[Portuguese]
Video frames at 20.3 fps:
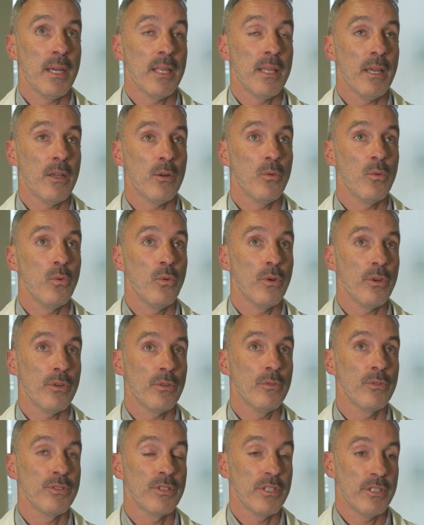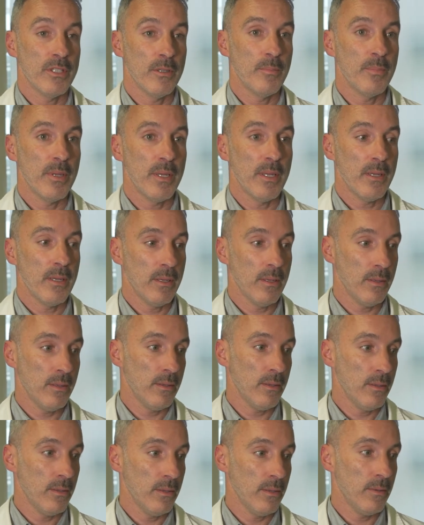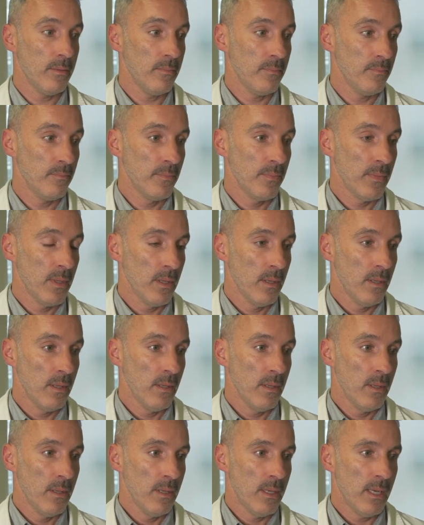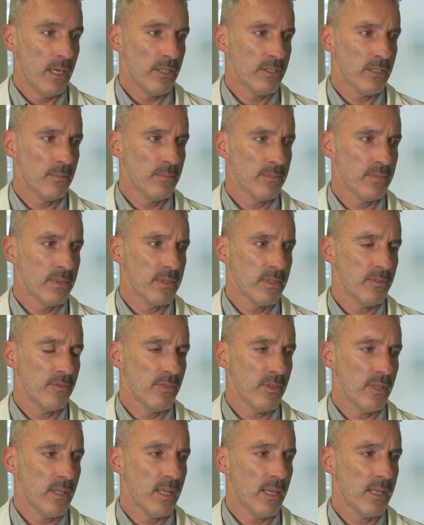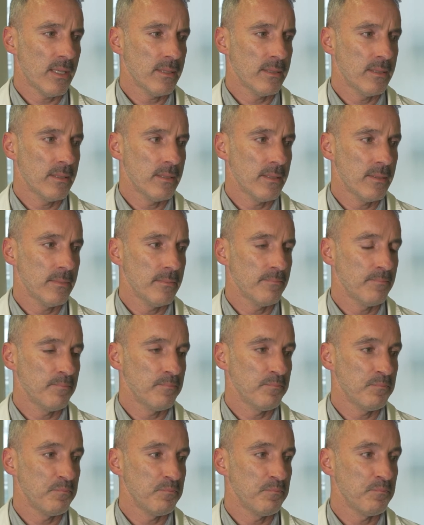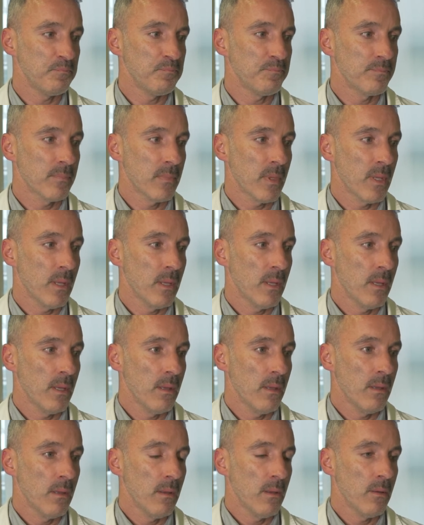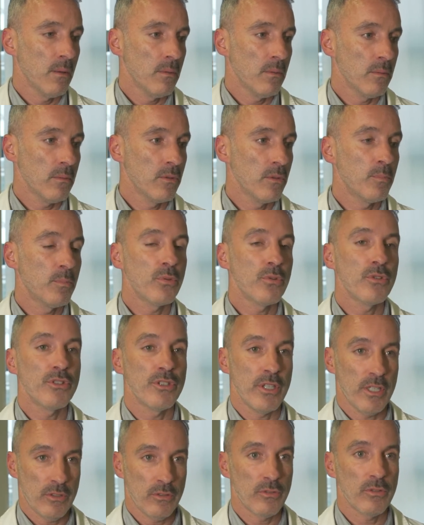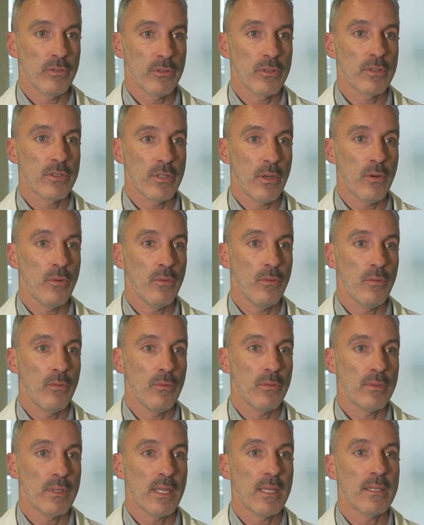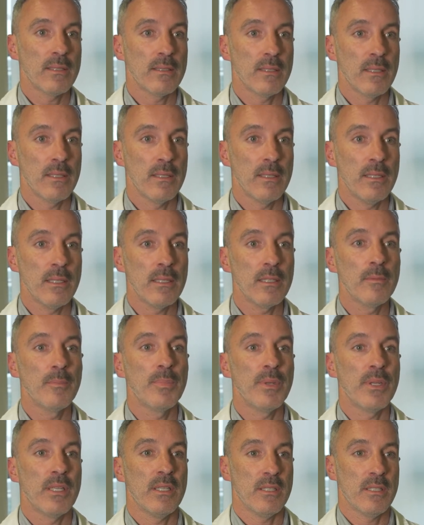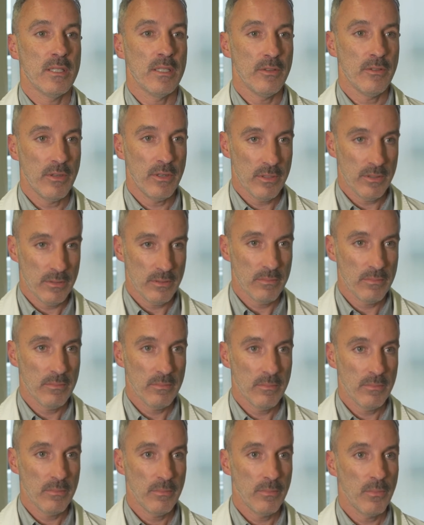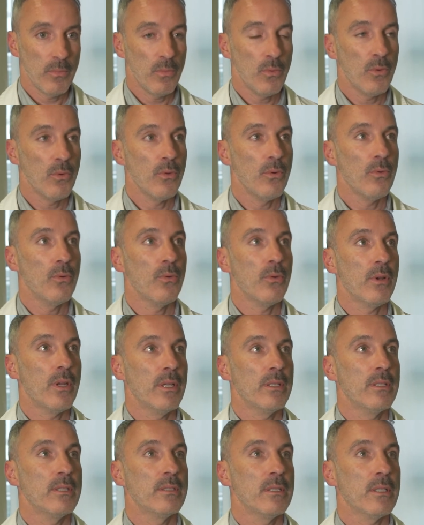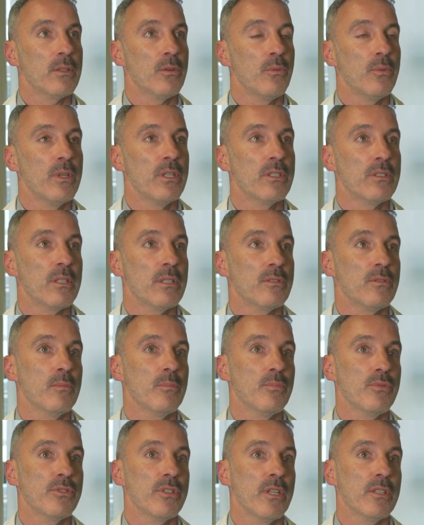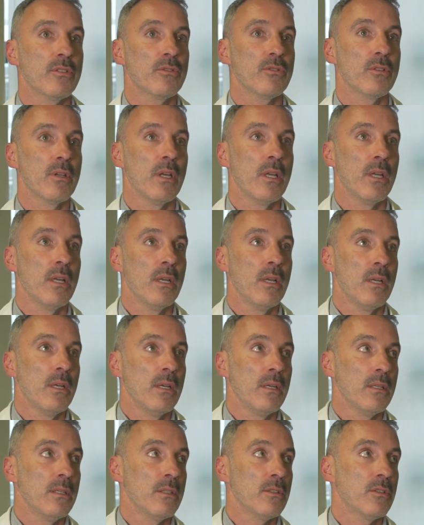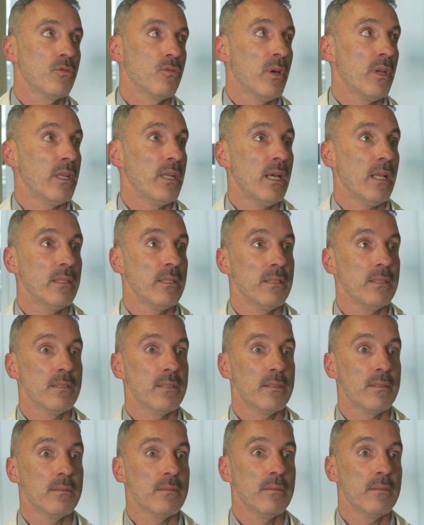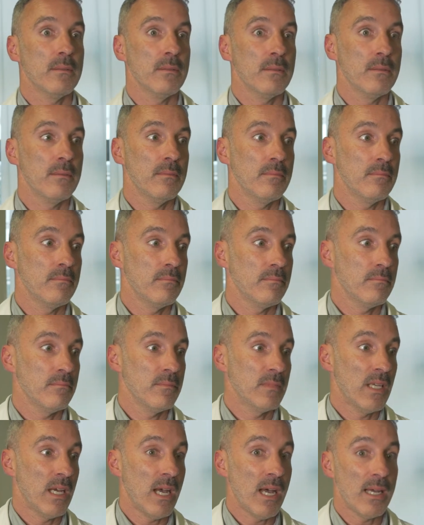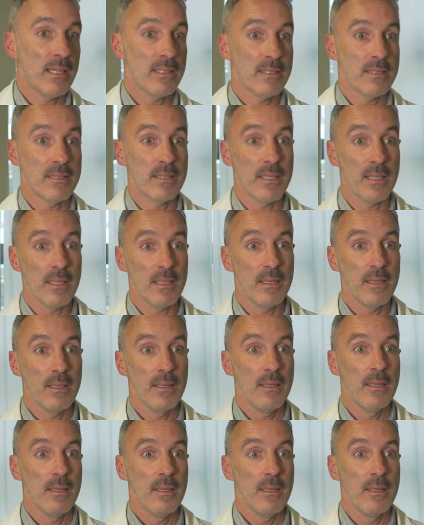ganharam ouro no CCP, ehm, ah, estamos a falar de, de projetos que são, têm que ser irrepreensíveis. Ou quero dizer com isto, são projetos, na sua análise eh, da A a Z,